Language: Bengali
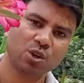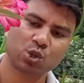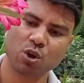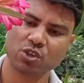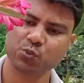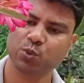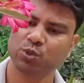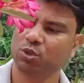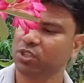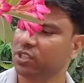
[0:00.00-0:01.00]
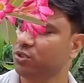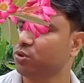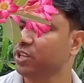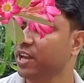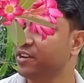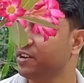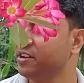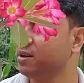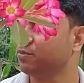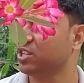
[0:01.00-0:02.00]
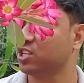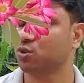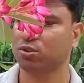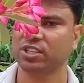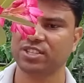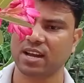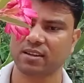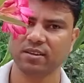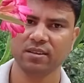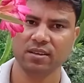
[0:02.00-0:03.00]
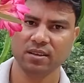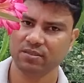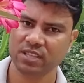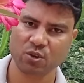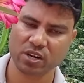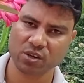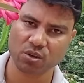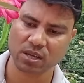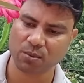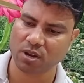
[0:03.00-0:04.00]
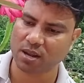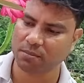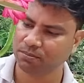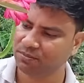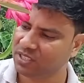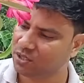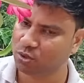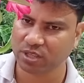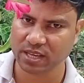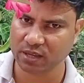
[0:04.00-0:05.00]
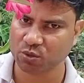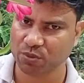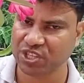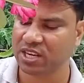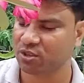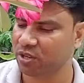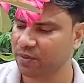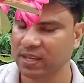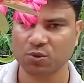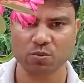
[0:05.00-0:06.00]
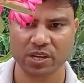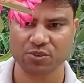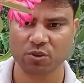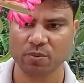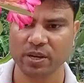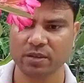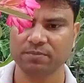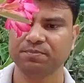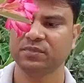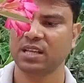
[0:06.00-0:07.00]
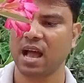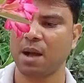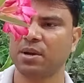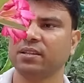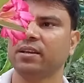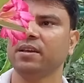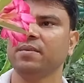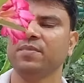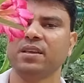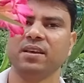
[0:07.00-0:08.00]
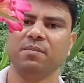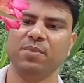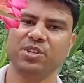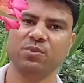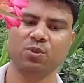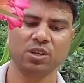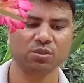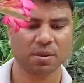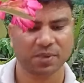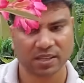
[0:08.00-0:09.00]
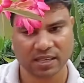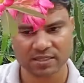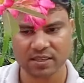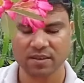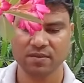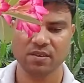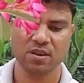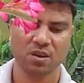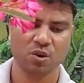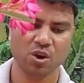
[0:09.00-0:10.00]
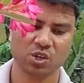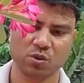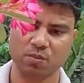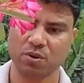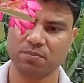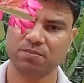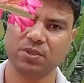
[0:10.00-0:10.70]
সহজ পদ্ধতিতে যদি অ্যাডেনিয়াম চাষ করতে চান যে কয়েকটি কথা বললাম যদি একটু বিশ্বাস হয় একটু মেনে চলবেন আমার থেকে বেশি ফুল কিন্তু আপনাদের কাছে হওয়া সম্ভব